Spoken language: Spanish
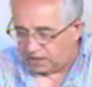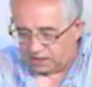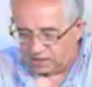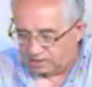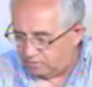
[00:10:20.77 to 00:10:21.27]
de
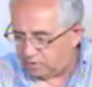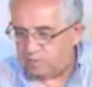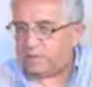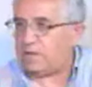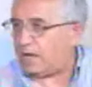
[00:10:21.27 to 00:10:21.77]
ahí que
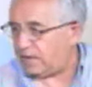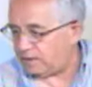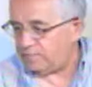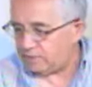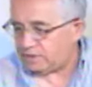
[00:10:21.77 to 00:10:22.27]
luego,
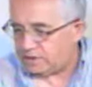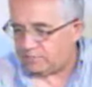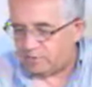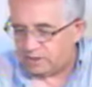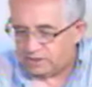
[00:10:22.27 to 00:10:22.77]
ahí pues
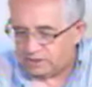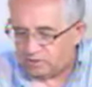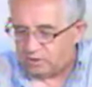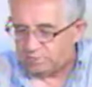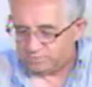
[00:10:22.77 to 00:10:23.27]
sí puede
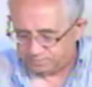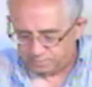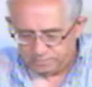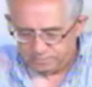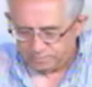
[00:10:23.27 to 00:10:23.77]
decir,
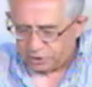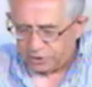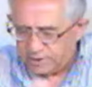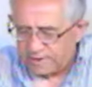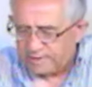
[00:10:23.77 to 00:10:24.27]

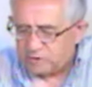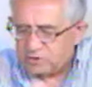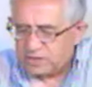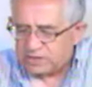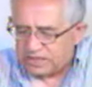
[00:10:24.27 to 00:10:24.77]
¿por qué me
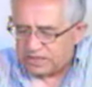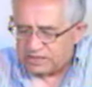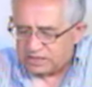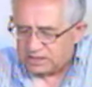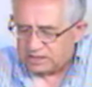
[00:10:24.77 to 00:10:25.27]

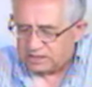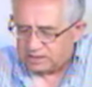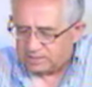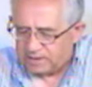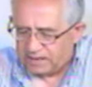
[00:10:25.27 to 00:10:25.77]
bautizaste sin
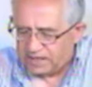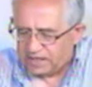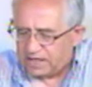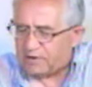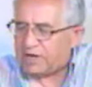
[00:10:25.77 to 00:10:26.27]
decirme
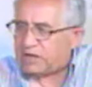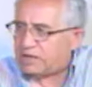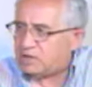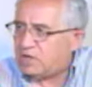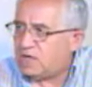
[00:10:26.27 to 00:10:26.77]
nada? ¿Y ahora
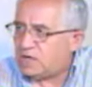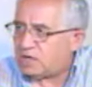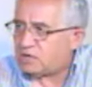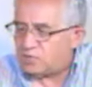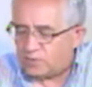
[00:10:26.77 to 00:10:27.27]
qué, es,
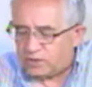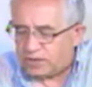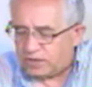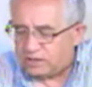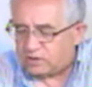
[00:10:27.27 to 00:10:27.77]
qué
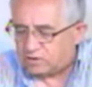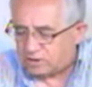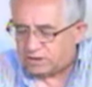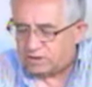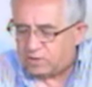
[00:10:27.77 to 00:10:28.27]
supone
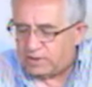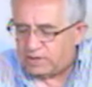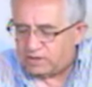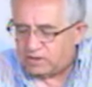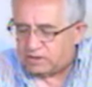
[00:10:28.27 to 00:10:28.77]
eso? ¿Qué
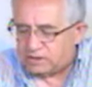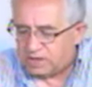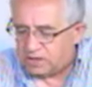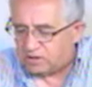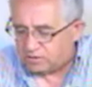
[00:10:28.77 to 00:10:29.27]

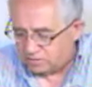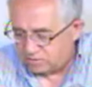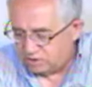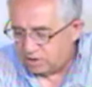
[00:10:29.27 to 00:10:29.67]
obligaciones tengo?